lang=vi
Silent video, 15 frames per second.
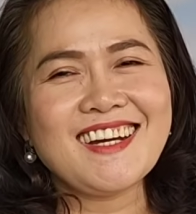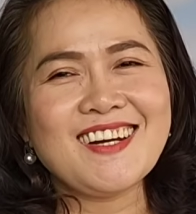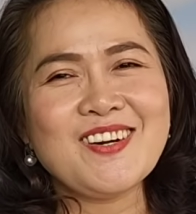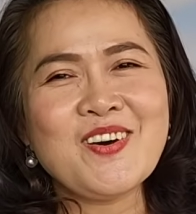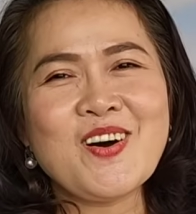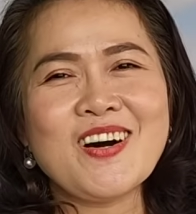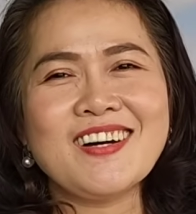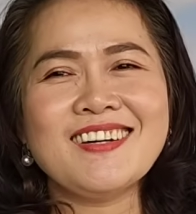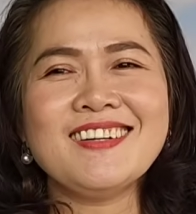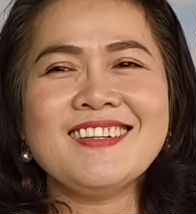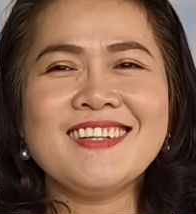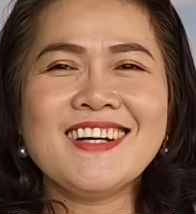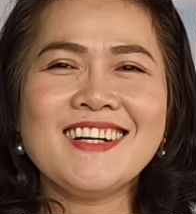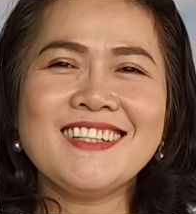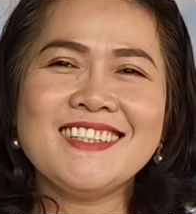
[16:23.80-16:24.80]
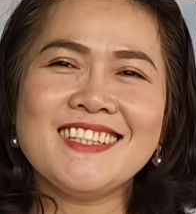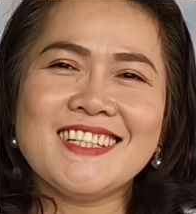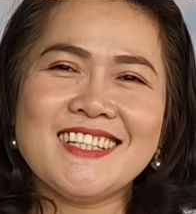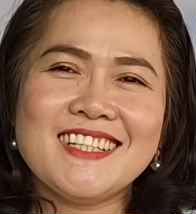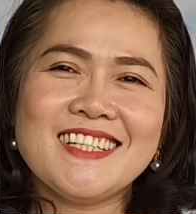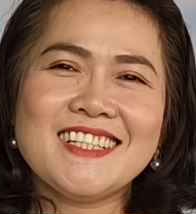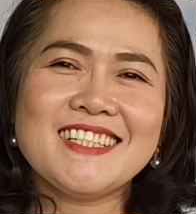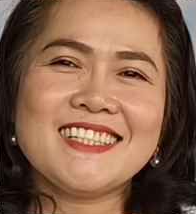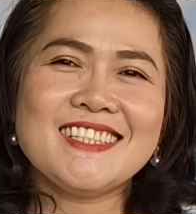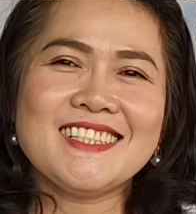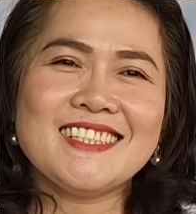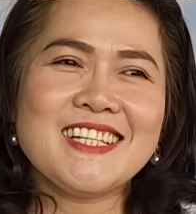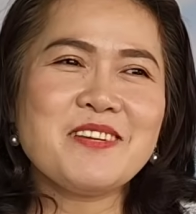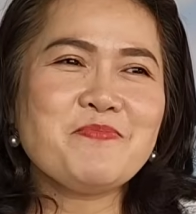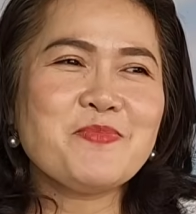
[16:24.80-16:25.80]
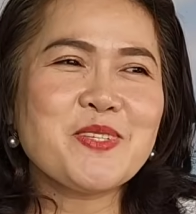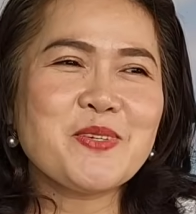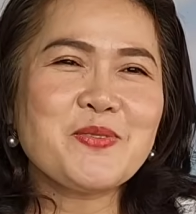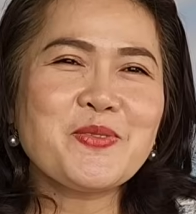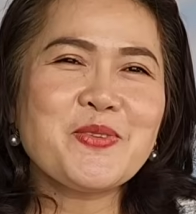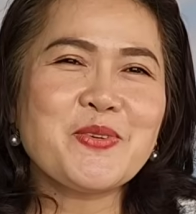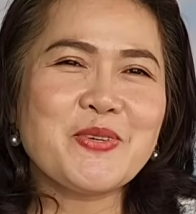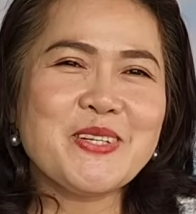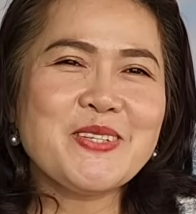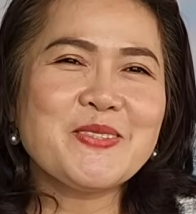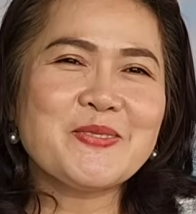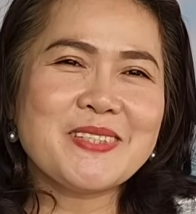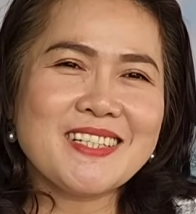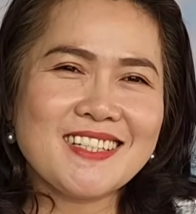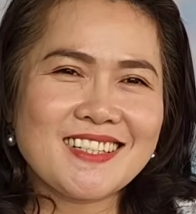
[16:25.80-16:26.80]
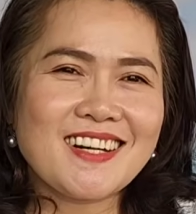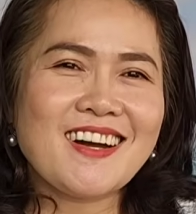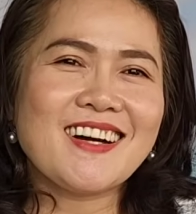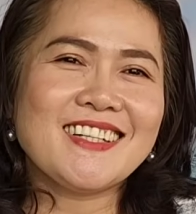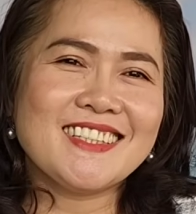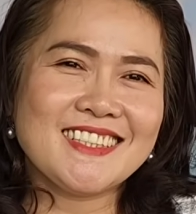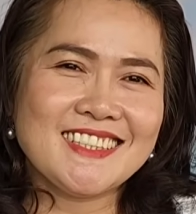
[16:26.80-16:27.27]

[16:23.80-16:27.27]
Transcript: cỡ khoảng hơn chị năm sáu tuổi cũng được ừ. rồi